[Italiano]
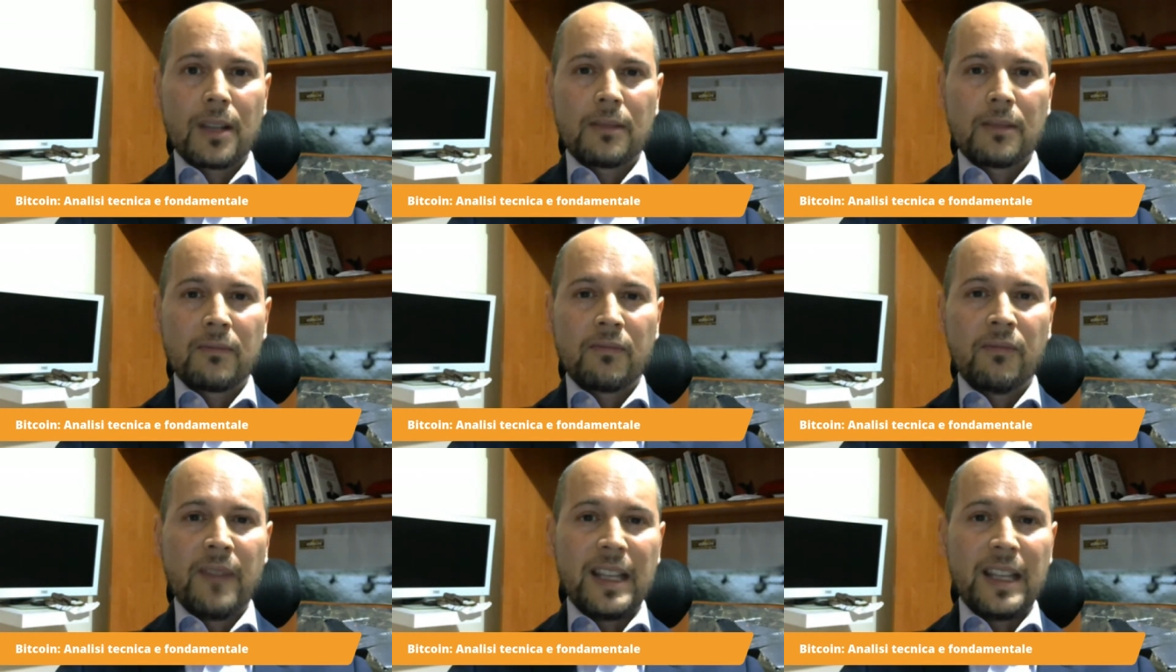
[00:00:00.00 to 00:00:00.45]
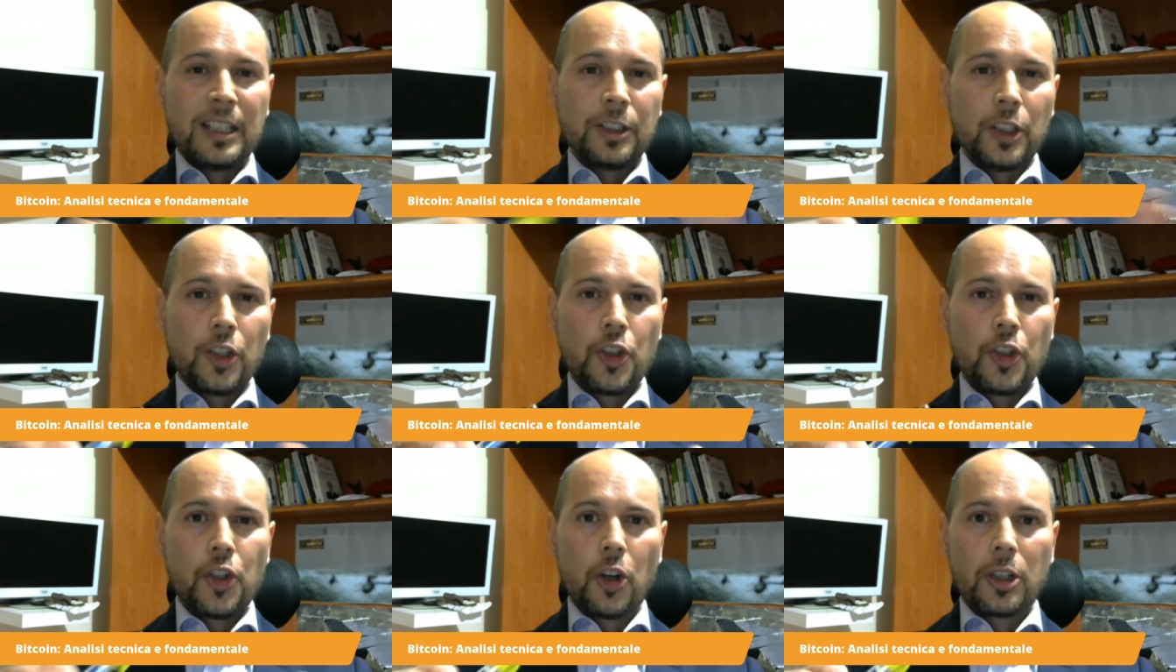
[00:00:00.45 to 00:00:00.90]

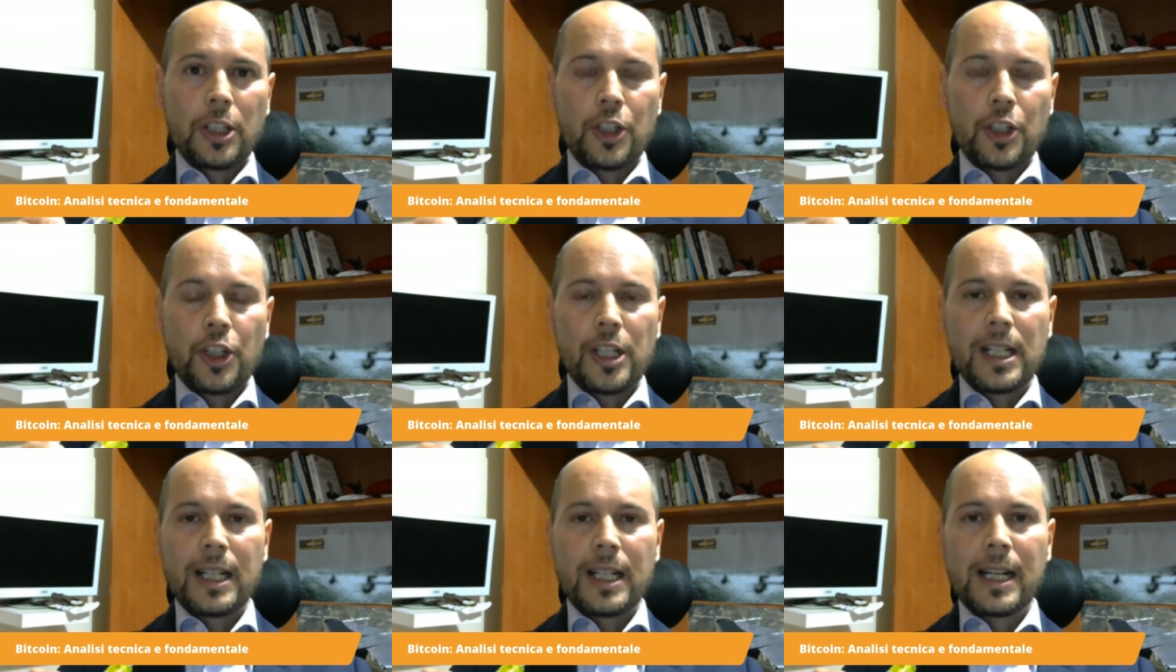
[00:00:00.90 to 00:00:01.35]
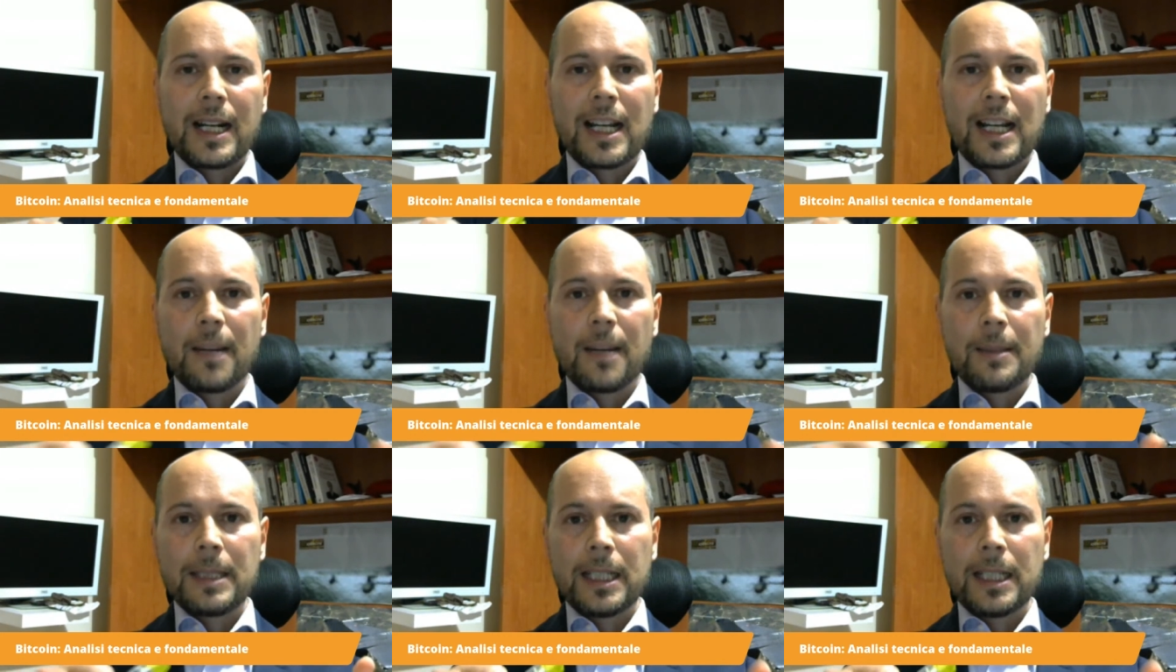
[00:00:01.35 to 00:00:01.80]
20 giorni circa la
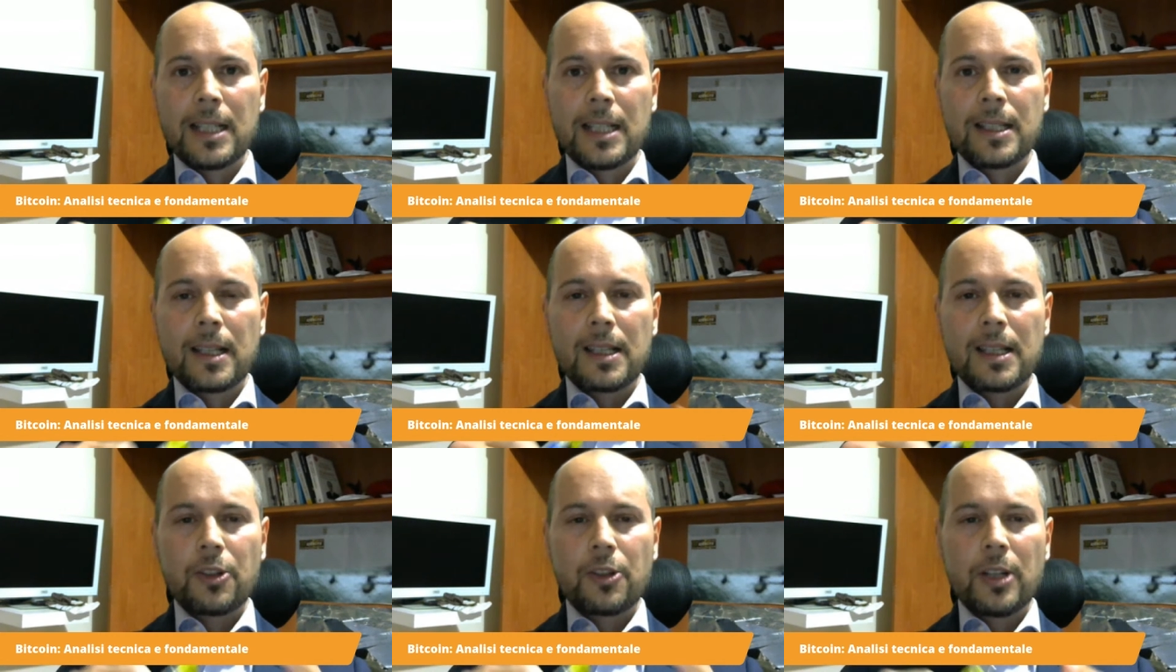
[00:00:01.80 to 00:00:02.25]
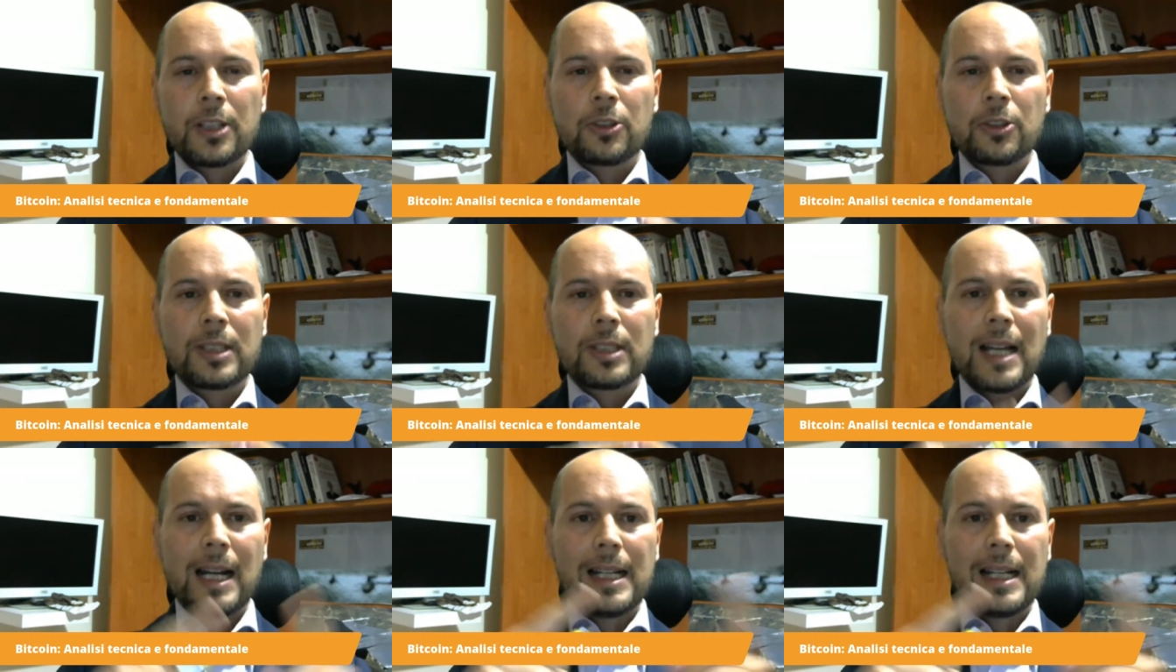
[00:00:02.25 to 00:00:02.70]
capitalizzazione
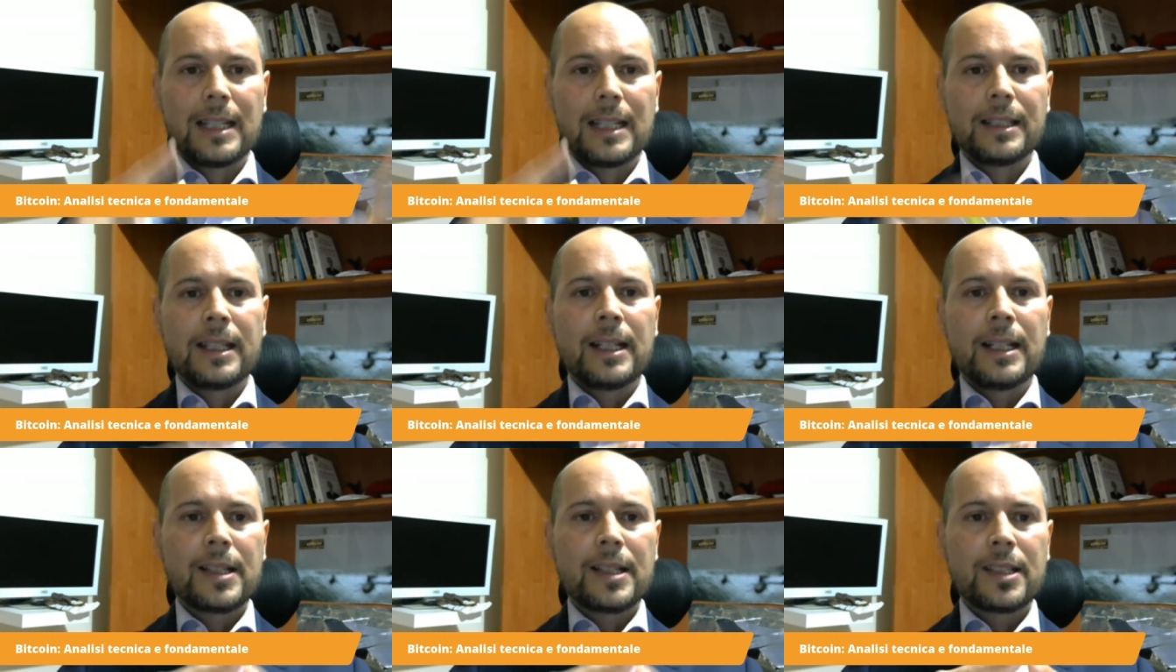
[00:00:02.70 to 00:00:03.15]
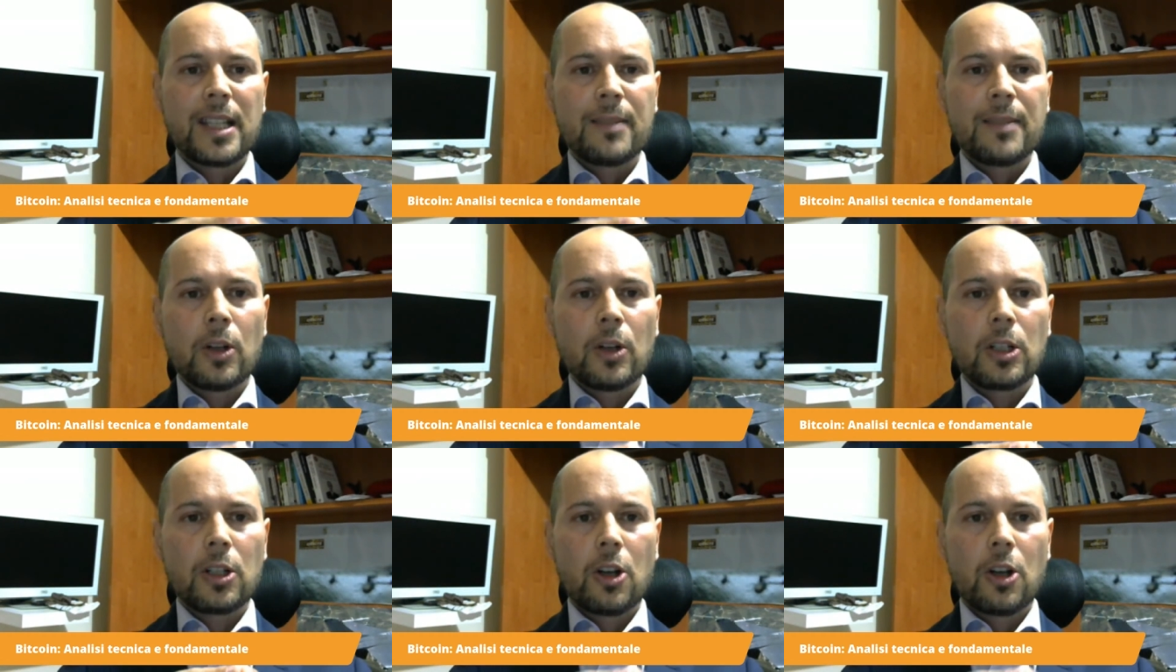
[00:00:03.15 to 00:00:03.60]
totale delle
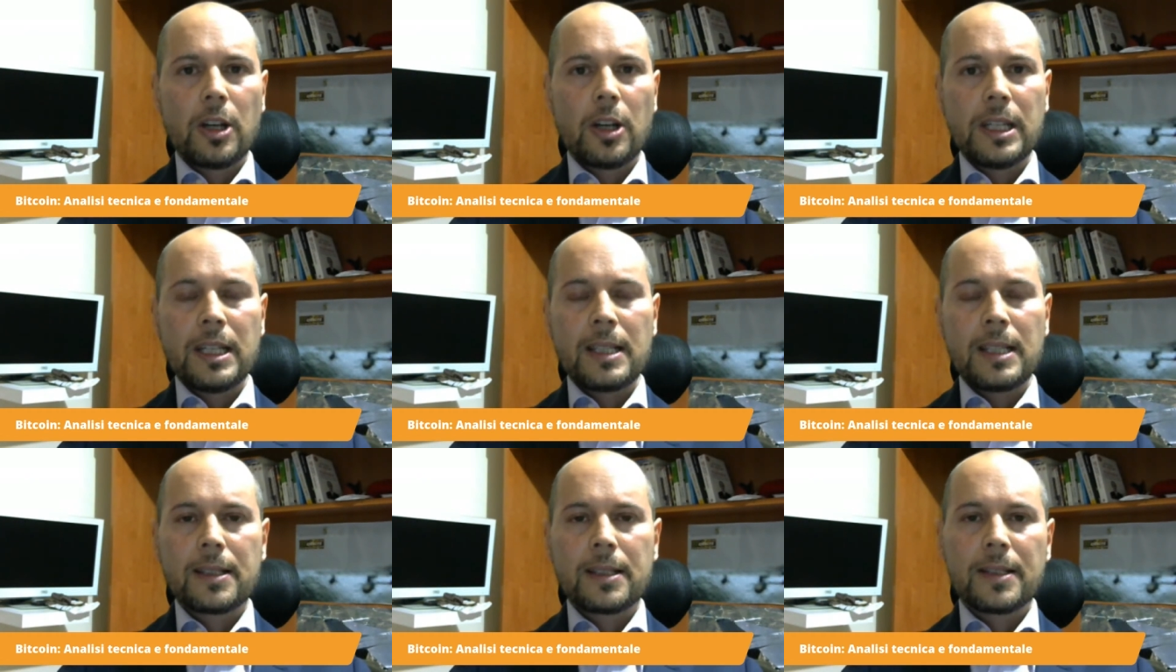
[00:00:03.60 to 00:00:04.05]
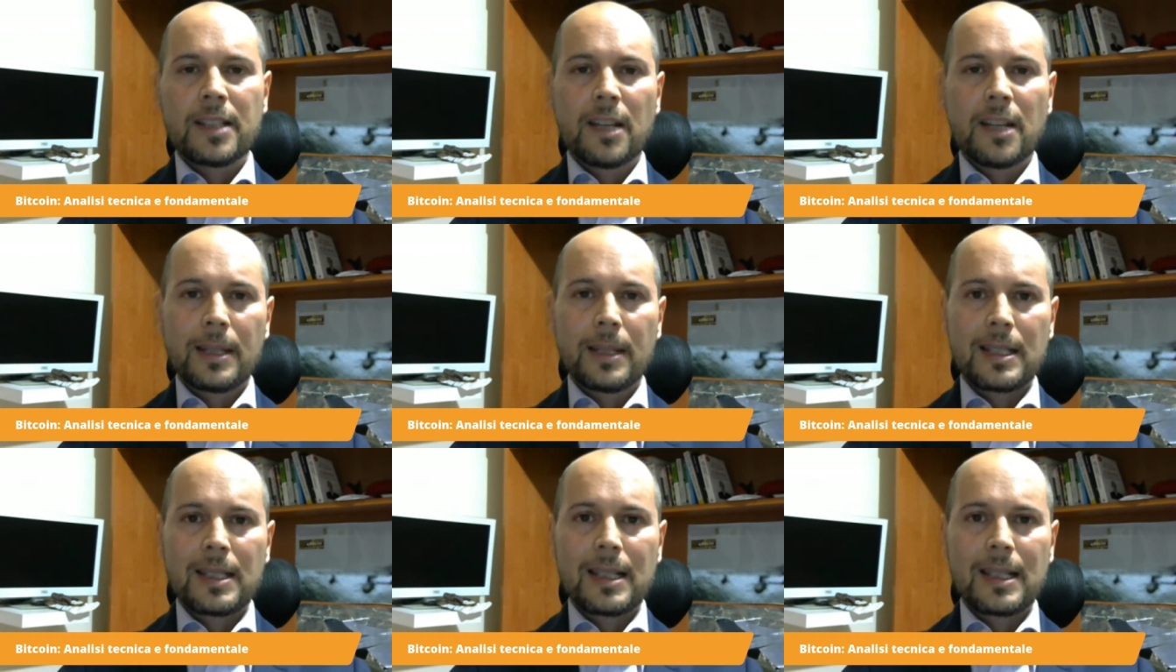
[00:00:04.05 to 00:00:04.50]
stablecoins sia
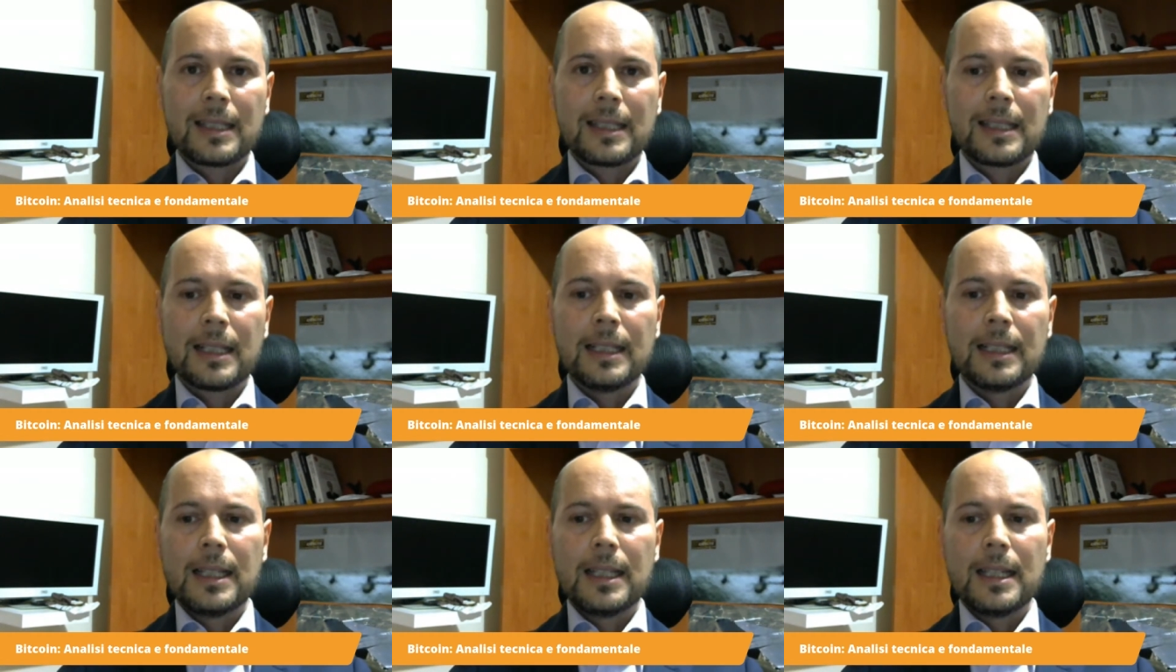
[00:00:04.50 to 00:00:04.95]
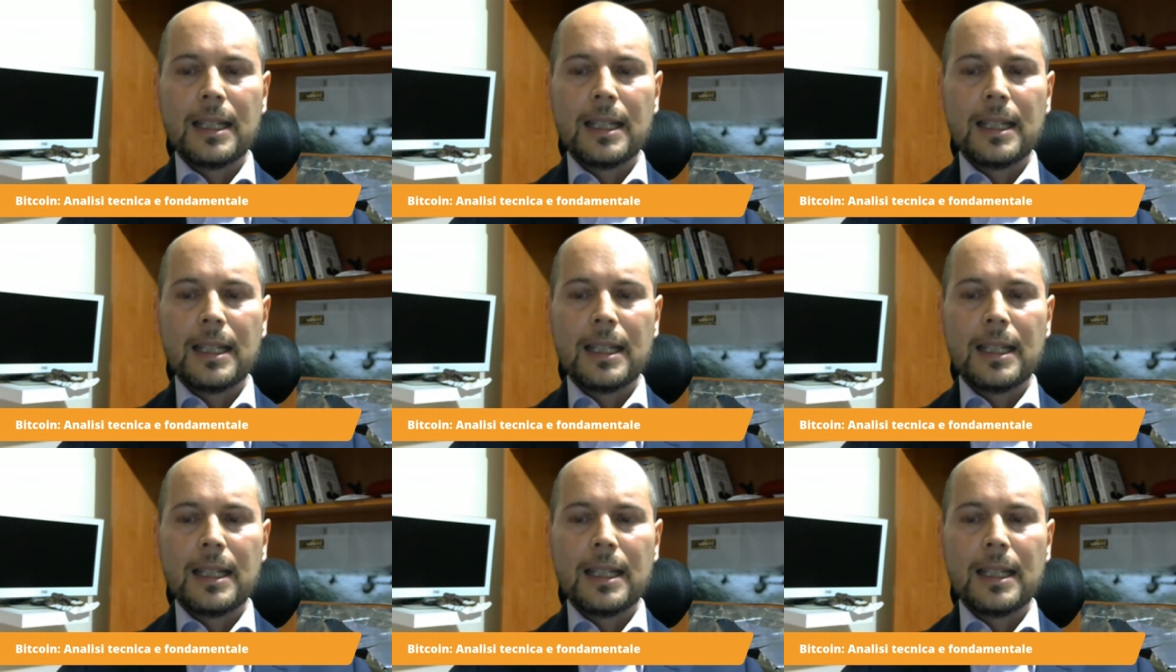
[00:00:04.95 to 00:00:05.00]
passata